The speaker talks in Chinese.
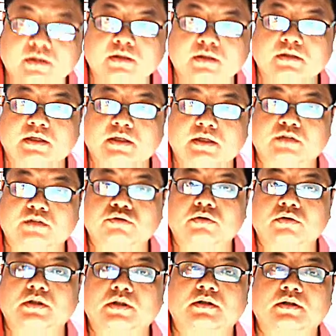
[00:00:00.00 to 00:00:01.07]
谁
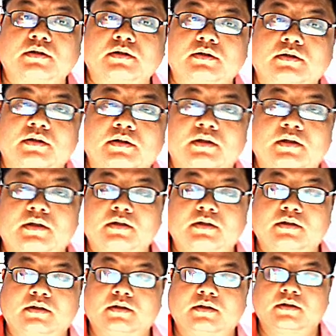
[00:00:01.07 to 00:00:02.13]
错呢？
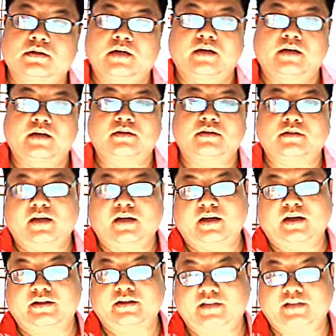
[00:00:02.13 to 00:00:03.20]
哎，可
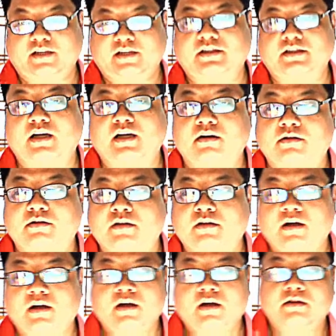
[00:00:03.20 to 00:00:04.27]
以想一下哈，
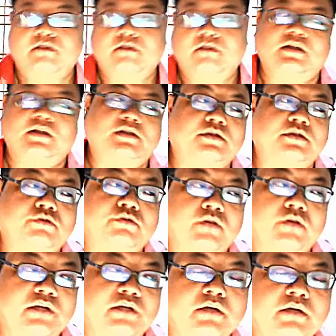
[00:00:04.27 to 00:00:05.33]
到底是说
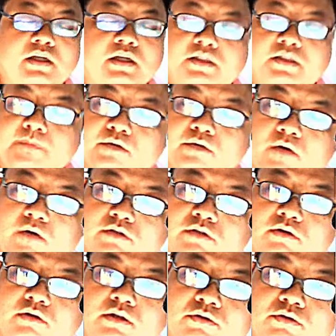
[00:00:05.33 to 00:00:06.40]
因为已经被刮
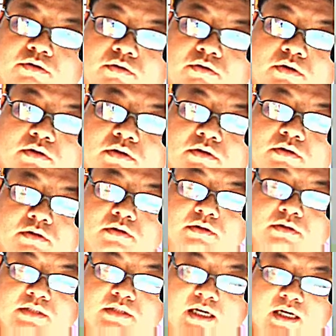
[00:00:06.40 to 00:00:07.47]
走很多
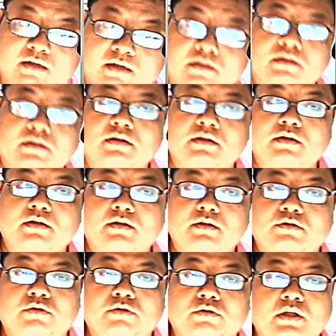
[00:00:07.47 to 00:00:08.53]
奖了，
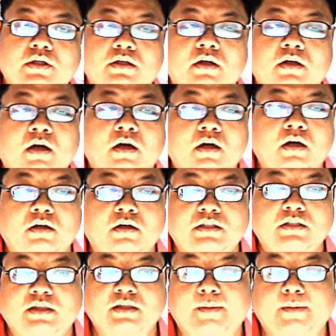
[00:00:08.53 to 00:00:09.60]
所以
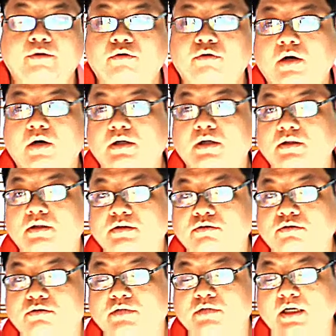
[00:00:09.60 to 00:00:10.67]
现在买刮刮乐
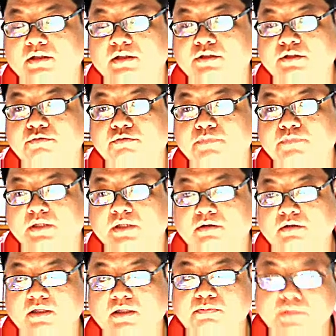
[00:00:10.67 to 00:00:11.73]
中奖的几率比较
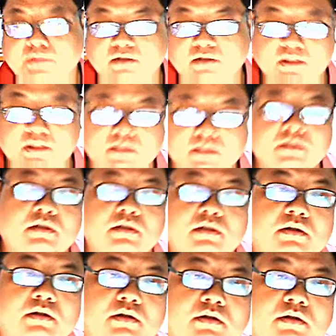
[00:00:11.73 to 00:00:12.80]
低，比较低，
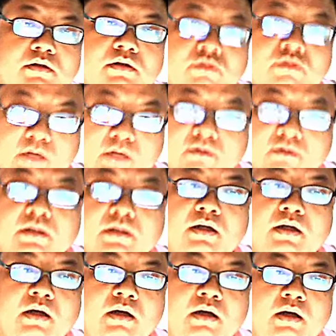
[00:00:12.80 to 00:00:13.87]
有道理。
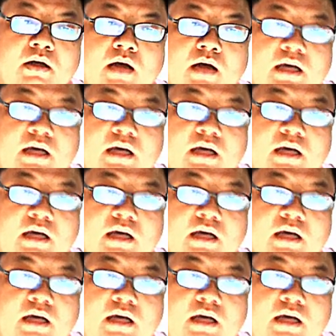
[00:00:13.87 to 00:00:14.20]
还